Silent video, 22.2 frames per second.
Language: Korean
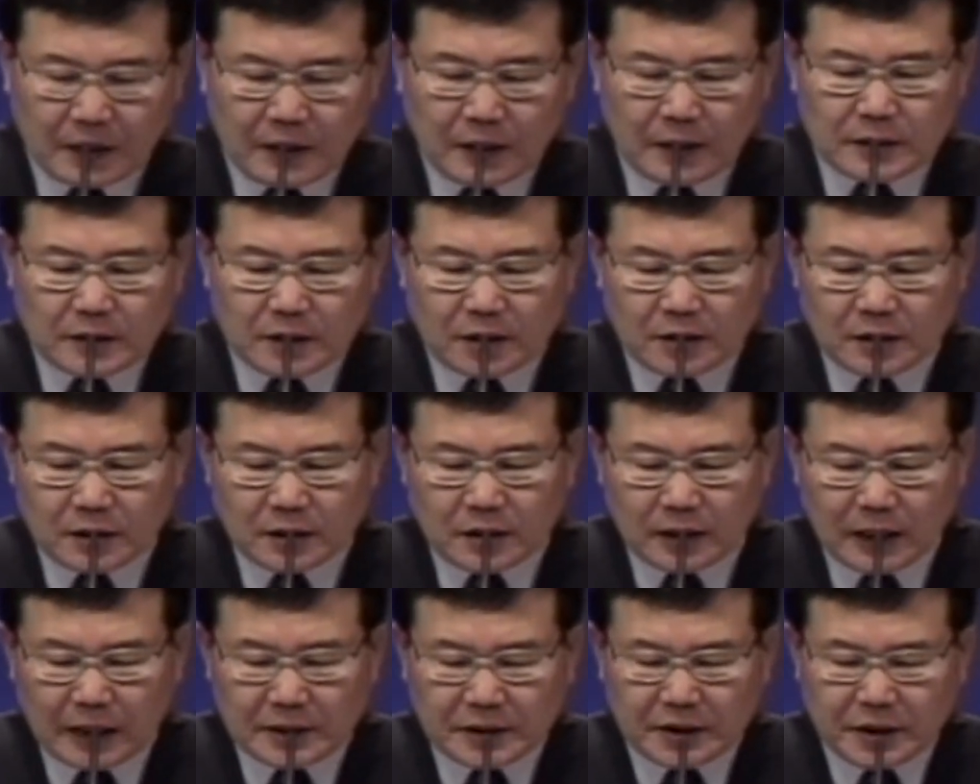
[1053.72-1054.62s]
저는
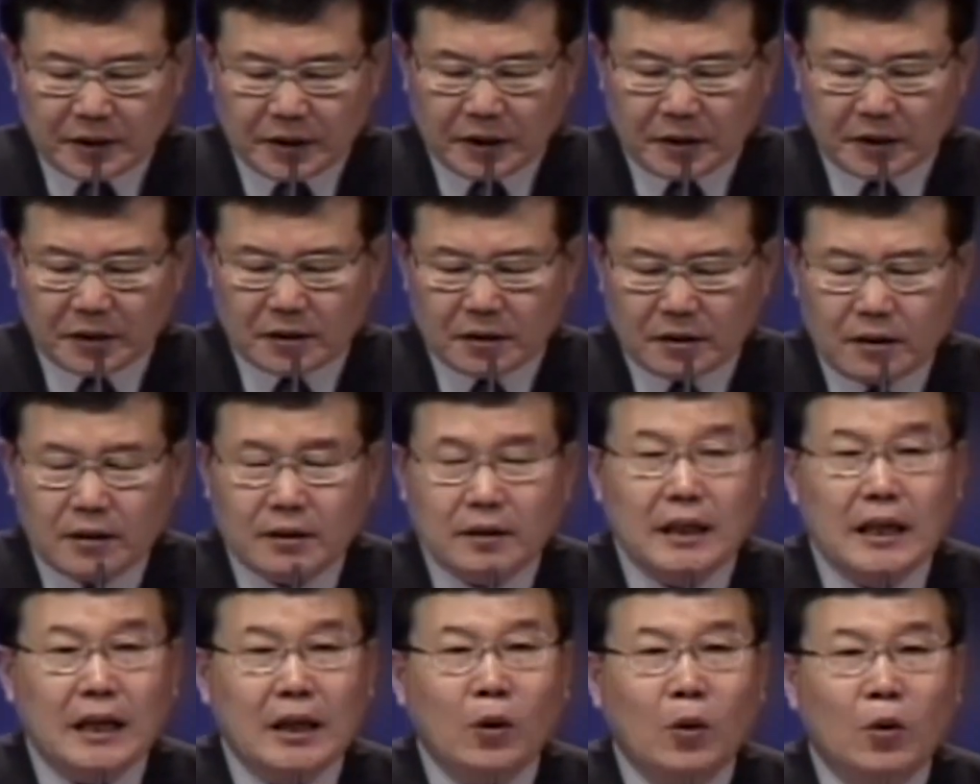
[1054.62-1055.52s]
그날 저녁
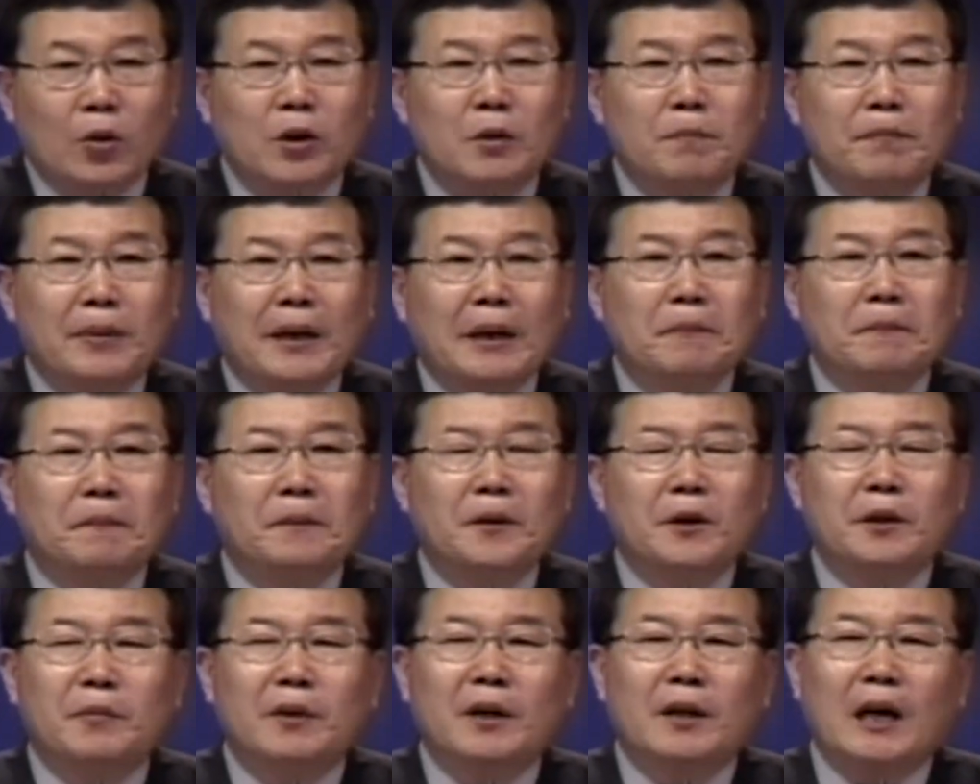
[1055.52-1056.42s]
내가 오늘
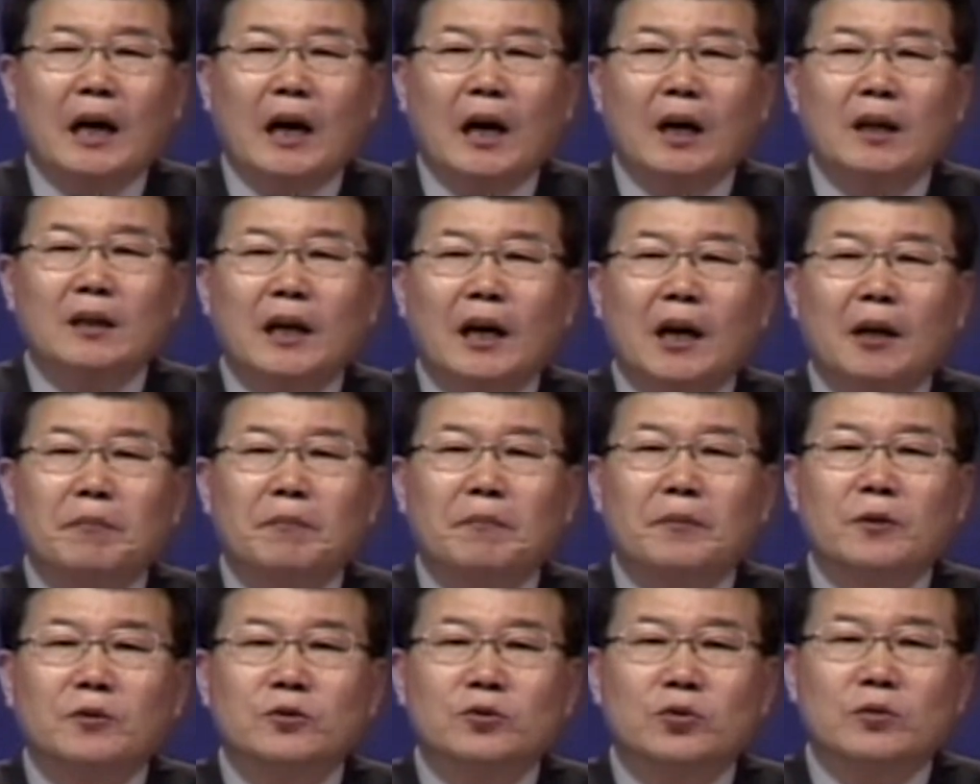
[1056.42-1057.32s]
100번이면
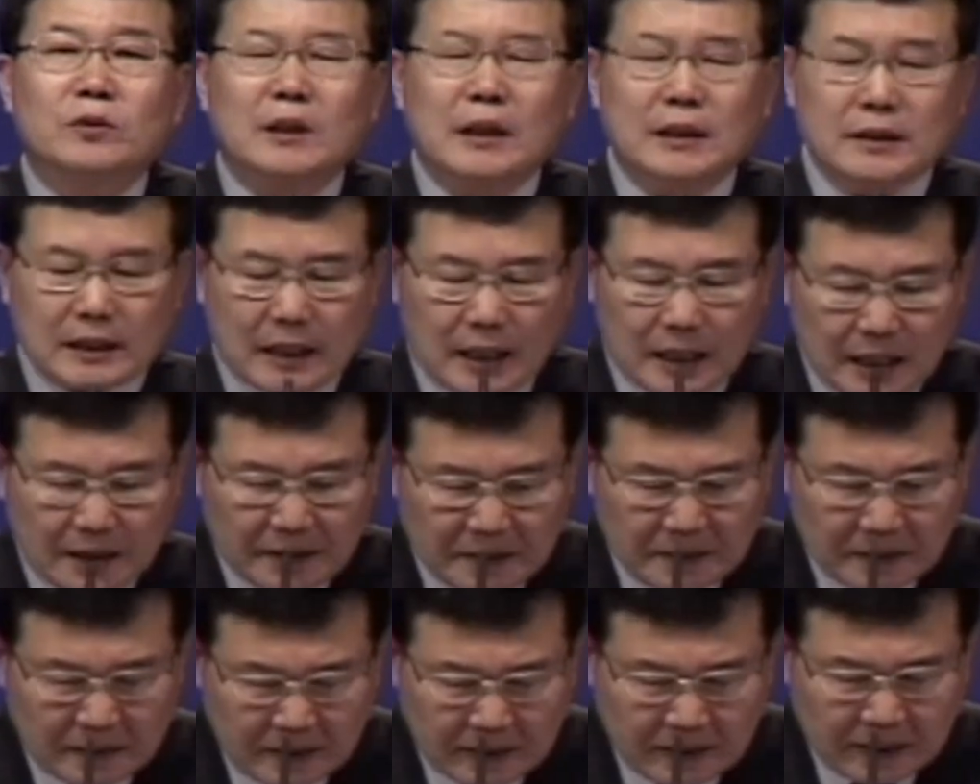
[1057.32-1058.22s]
99번 죽다
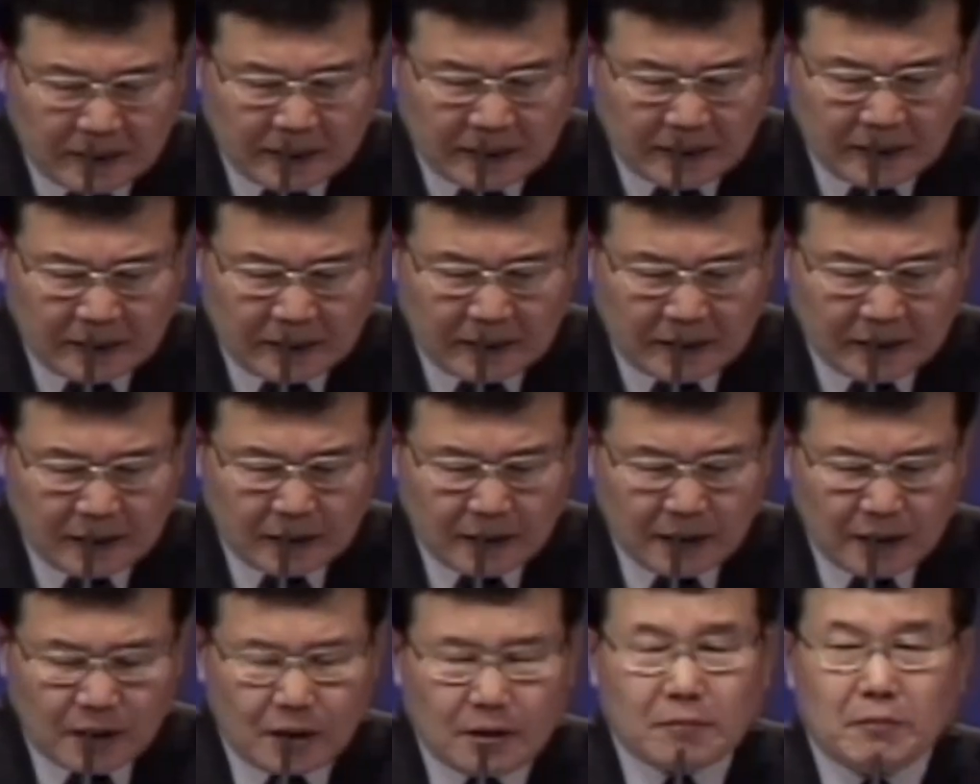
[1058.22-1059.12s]
살았는데
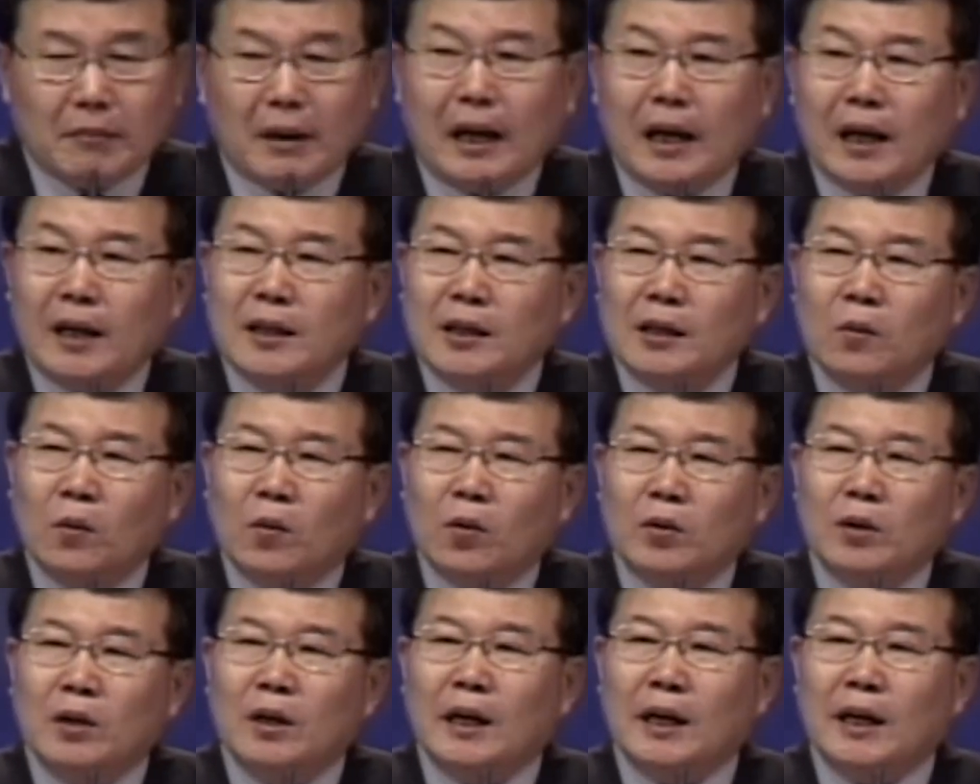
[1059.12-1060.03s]
만일
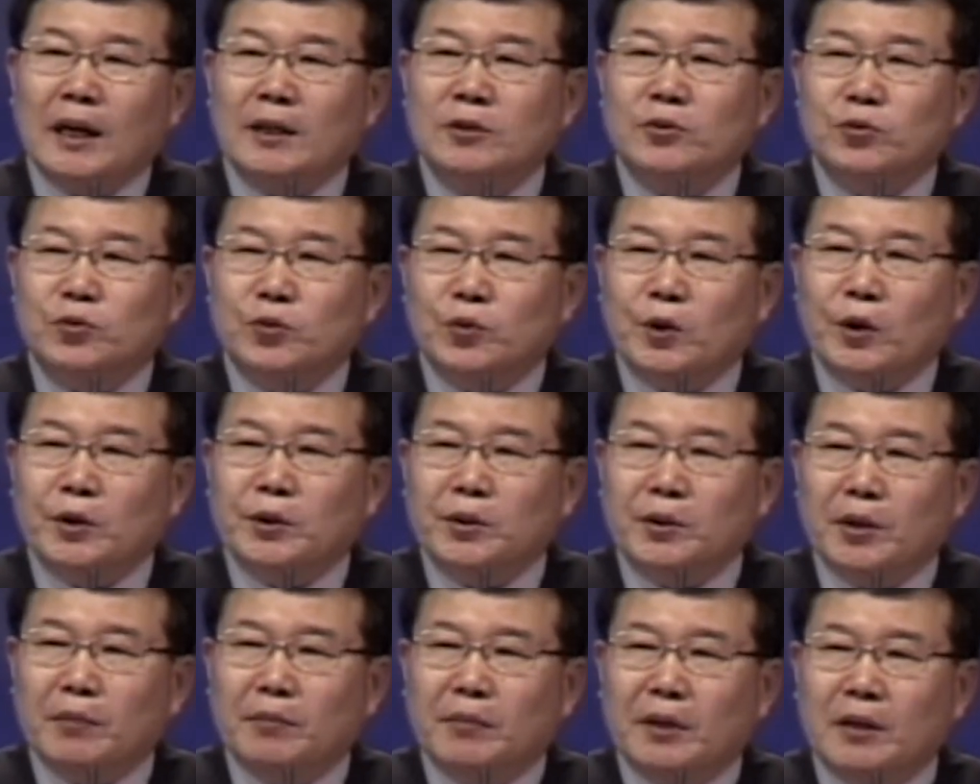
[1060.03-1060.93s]
오늘 내가
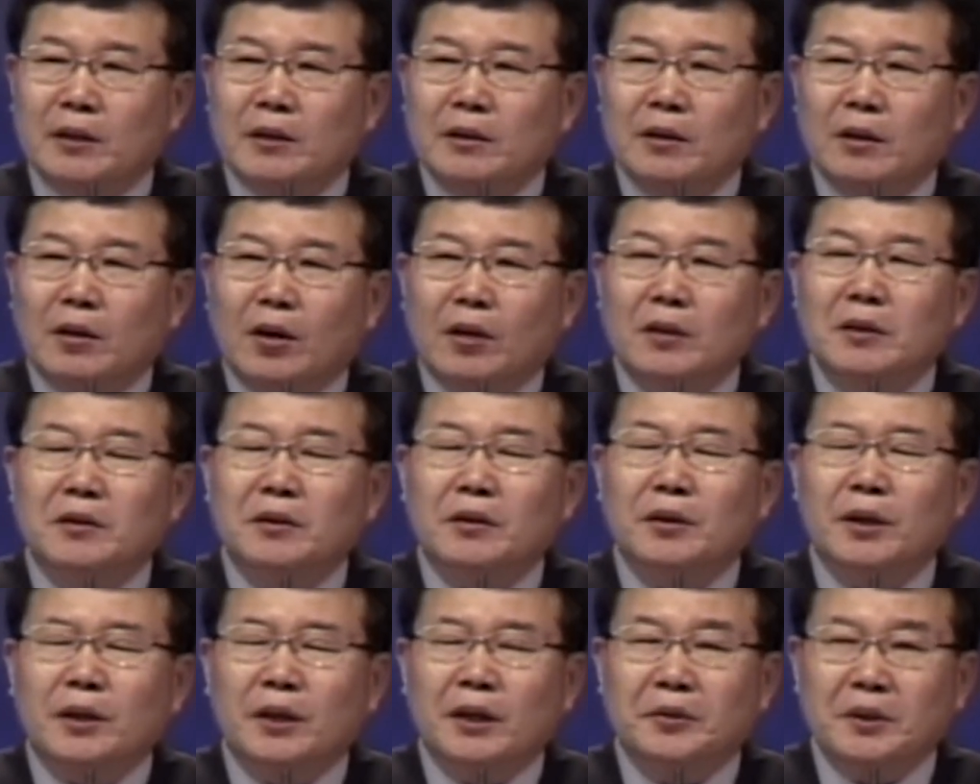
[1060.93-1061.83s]
죽었다면
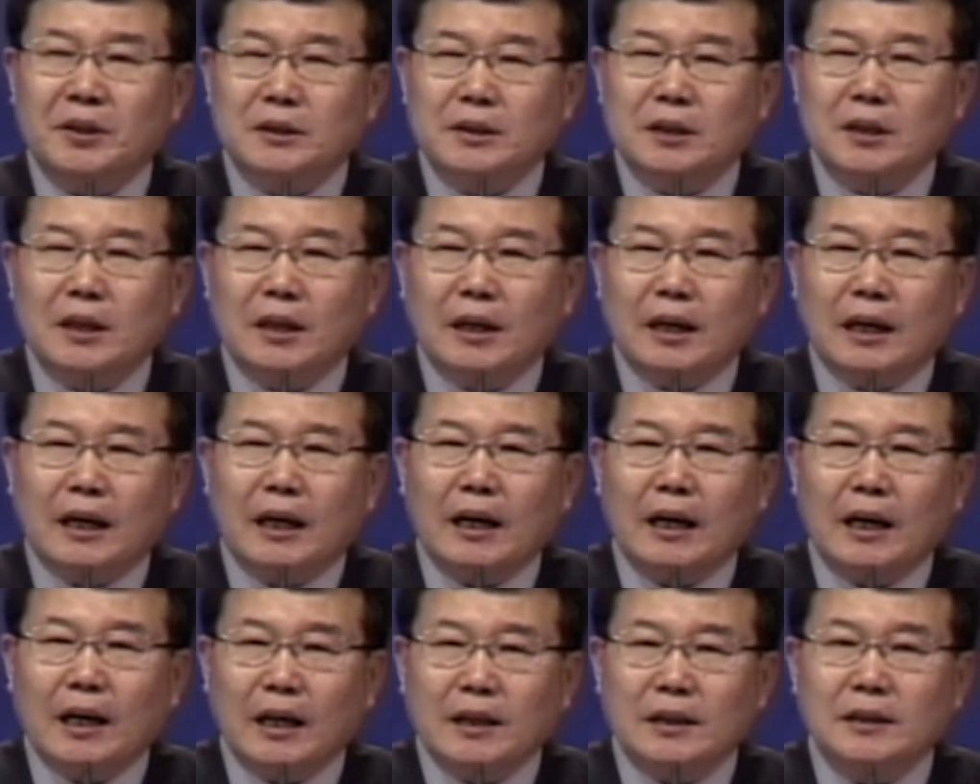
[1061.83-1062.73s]
어떻게
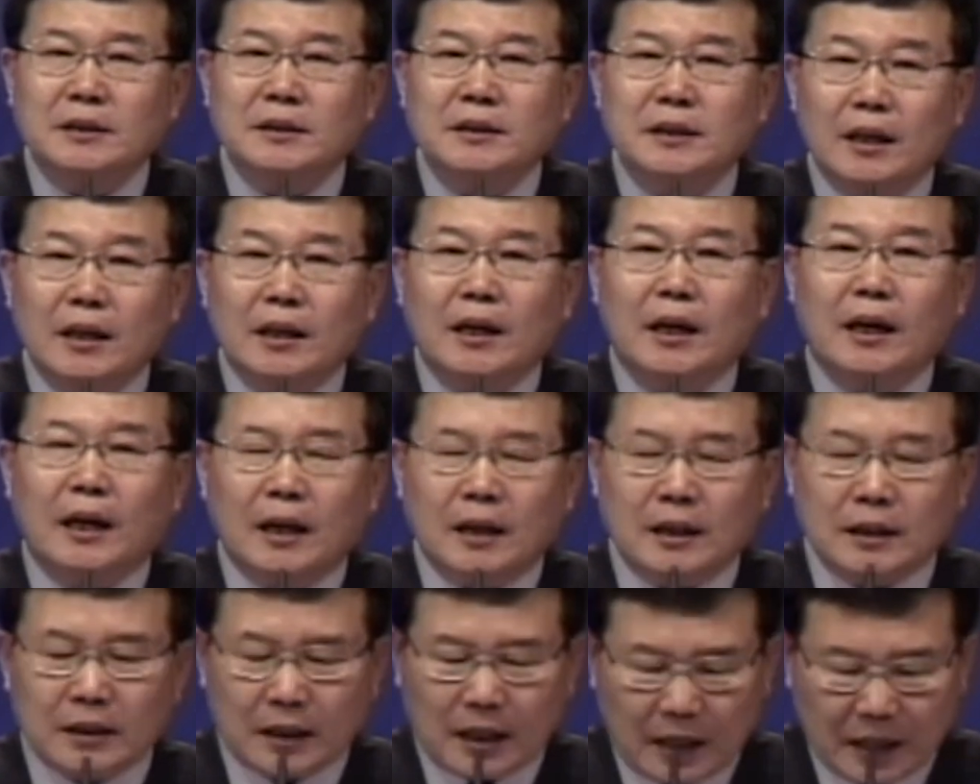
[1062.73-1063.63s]
됐을까 하는
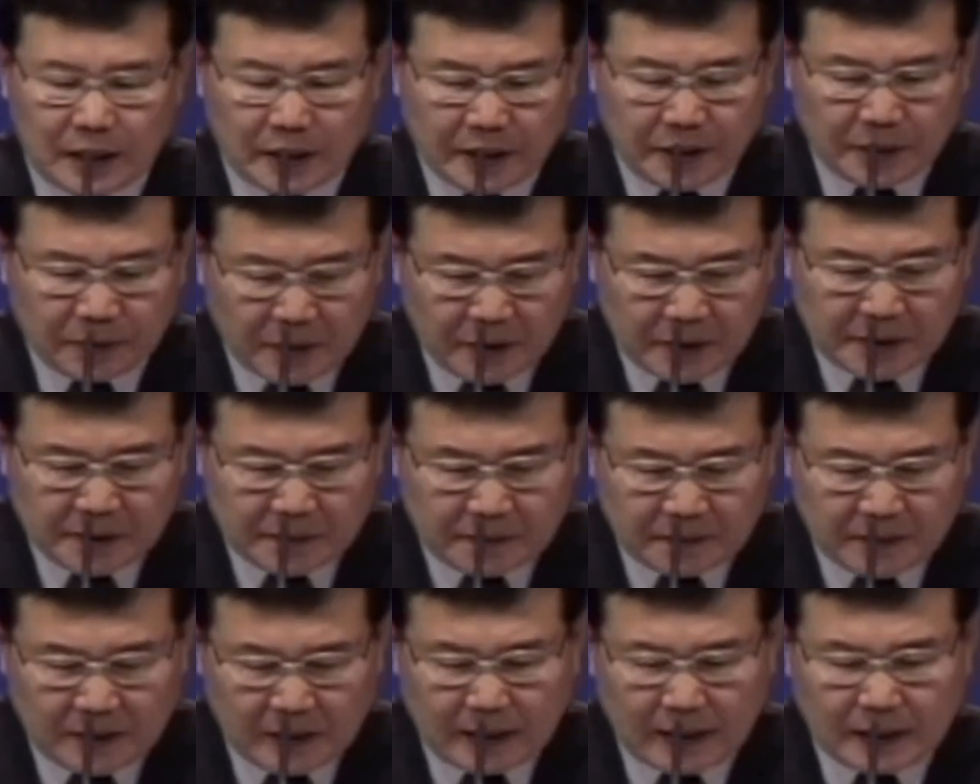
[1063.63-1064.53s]
생각을 하게
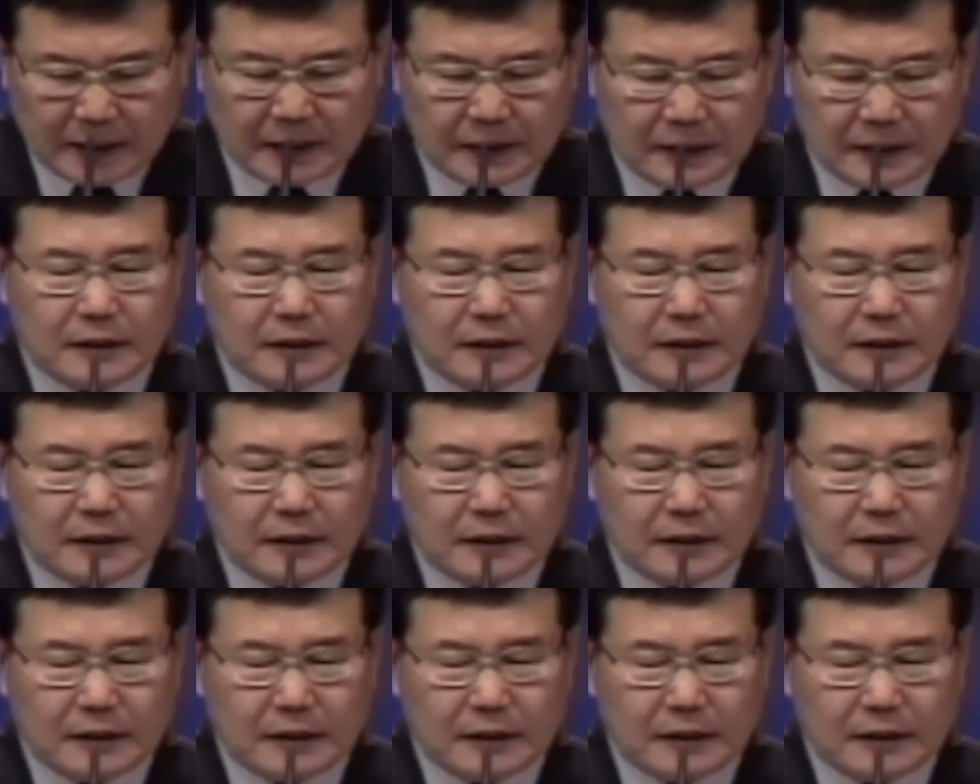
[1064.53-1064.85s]
되었습니다.